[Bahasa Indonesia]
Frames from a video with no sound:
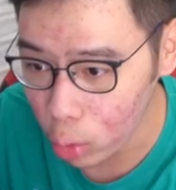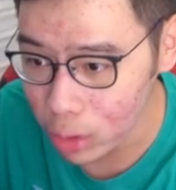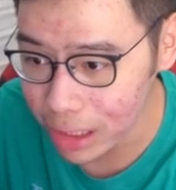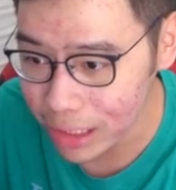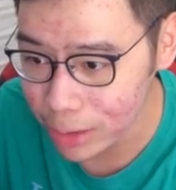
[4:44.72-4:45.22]
Oh
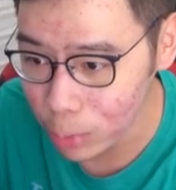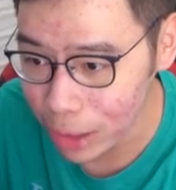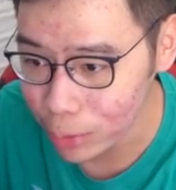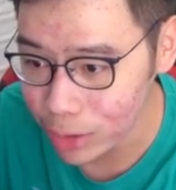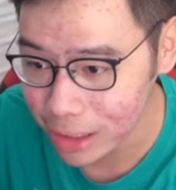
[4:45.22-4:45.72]
ular itu
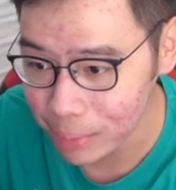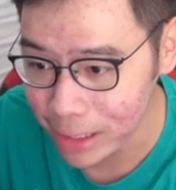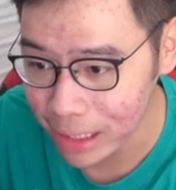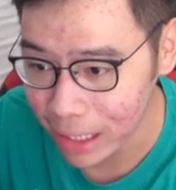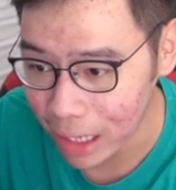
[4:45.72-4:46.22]
bukan ulet
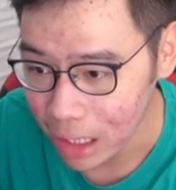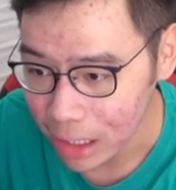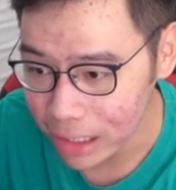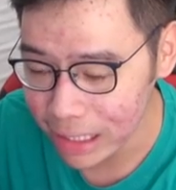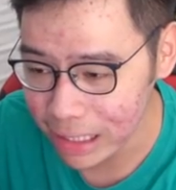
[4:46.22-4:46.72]
beda ya.
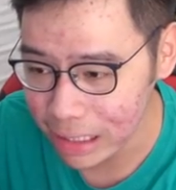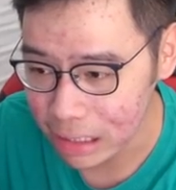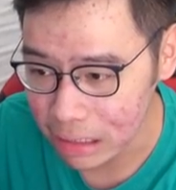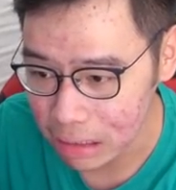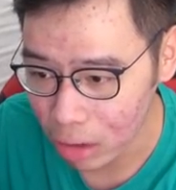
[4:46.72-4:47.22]

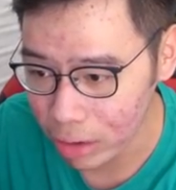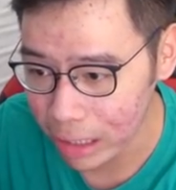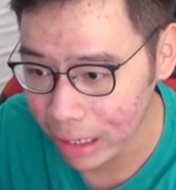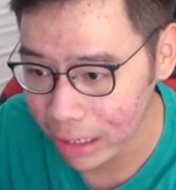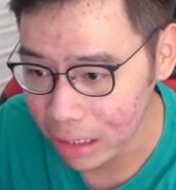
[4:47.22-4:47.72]
Ih, oke.
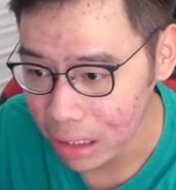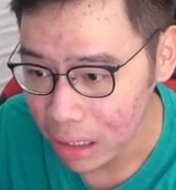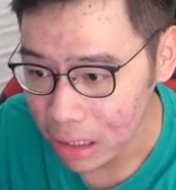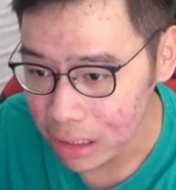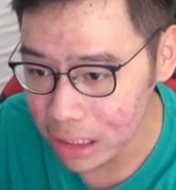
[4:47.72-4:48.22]
Okay.
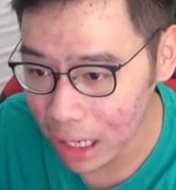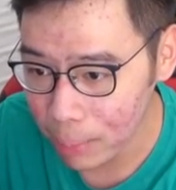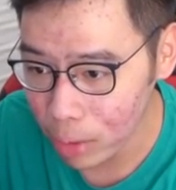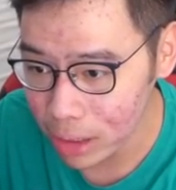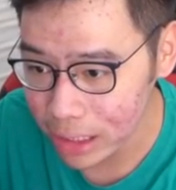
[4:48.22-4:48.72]
Tidak
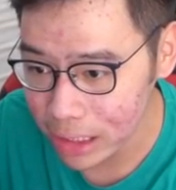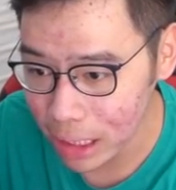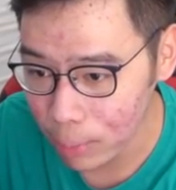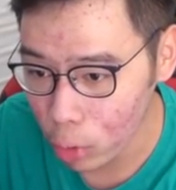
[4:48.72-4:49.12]
boleh, tidak.